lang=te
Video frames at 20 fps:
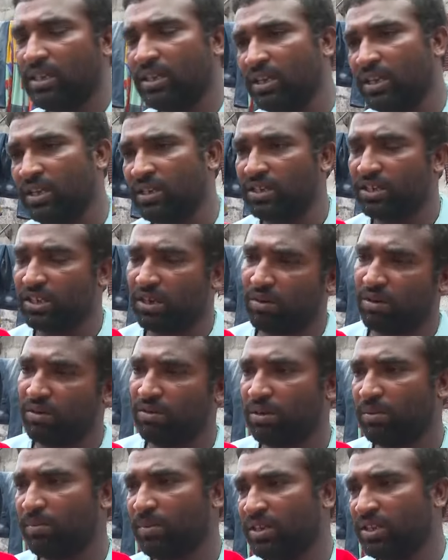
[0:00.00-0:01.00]
నేను విజయవాడలో
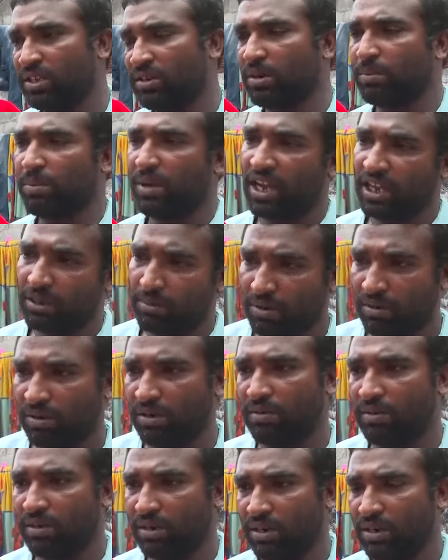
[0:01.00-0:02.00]
ఉండే విజయవాడ పాయకపురం
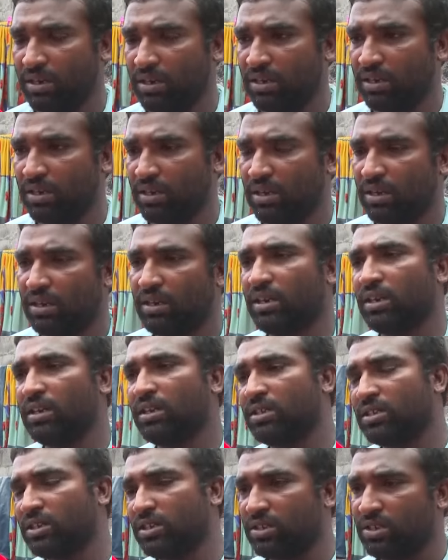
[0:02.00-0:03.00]
ఉండేవాడండి
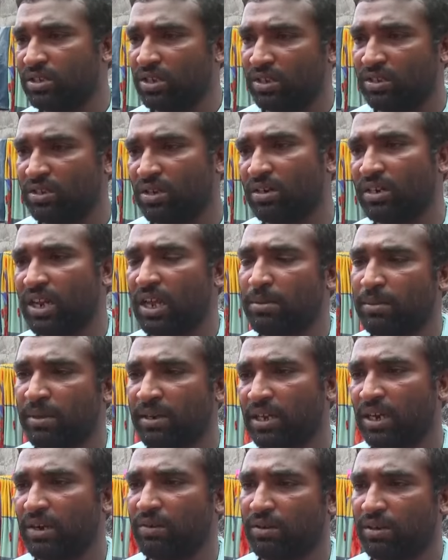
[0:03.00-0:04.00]
విజయవాడ టై
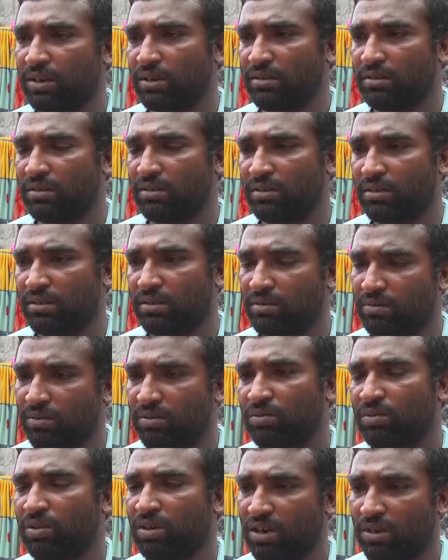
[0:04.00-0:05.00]
పనికి వెళ్ళేవాడు నేను
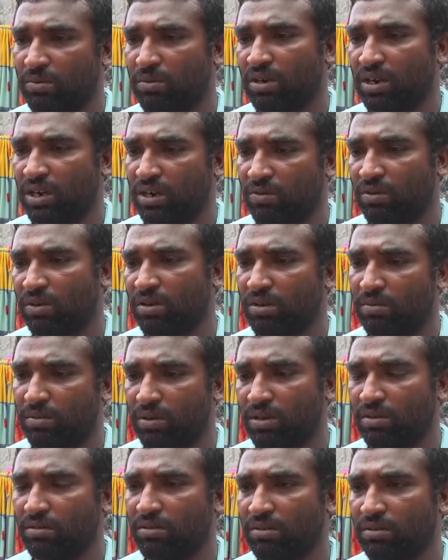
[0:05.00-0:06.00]
ఒంట్లో బాగా ఒంట్లో
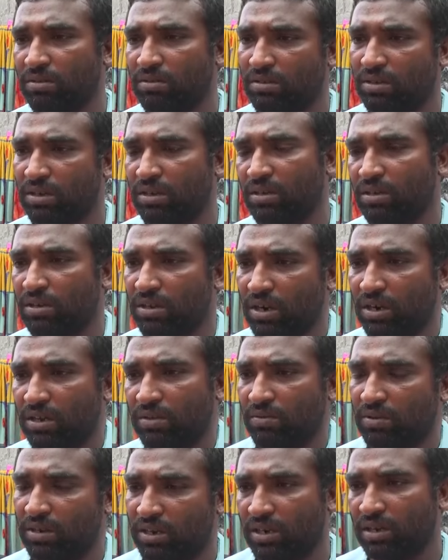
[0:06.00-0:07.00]
బాగు కిడ్నీ రాళ్ళే
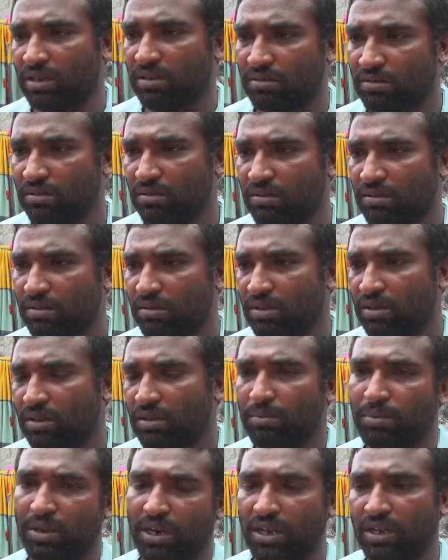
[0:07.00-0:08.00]
ఉన్నాయి నాకు
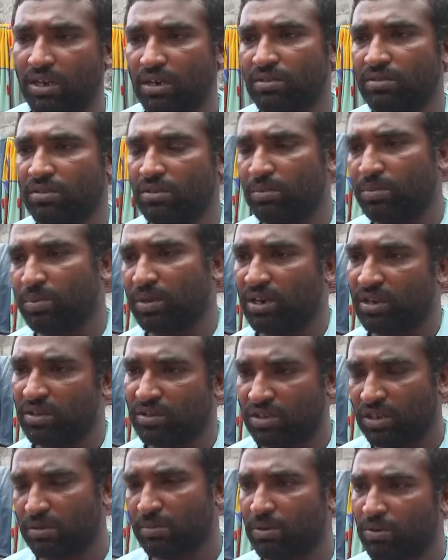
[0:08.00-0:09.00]
పిల్లగాడు పిల్లగా
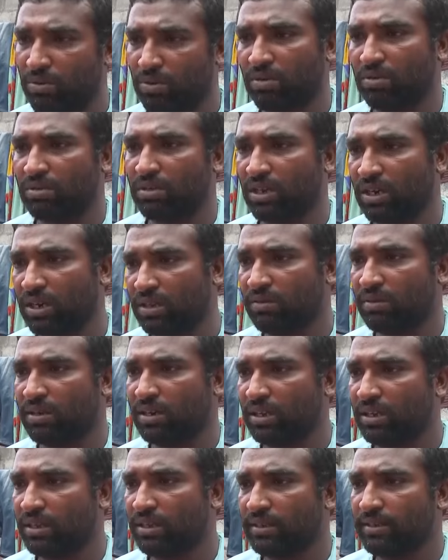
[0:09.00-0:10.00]
చిన్నపిల్ల హోల్ ఉంది అన్నీ
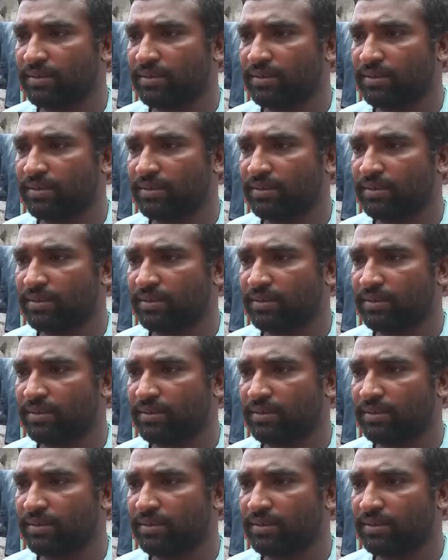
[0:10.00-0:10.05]
ఉన్నాయి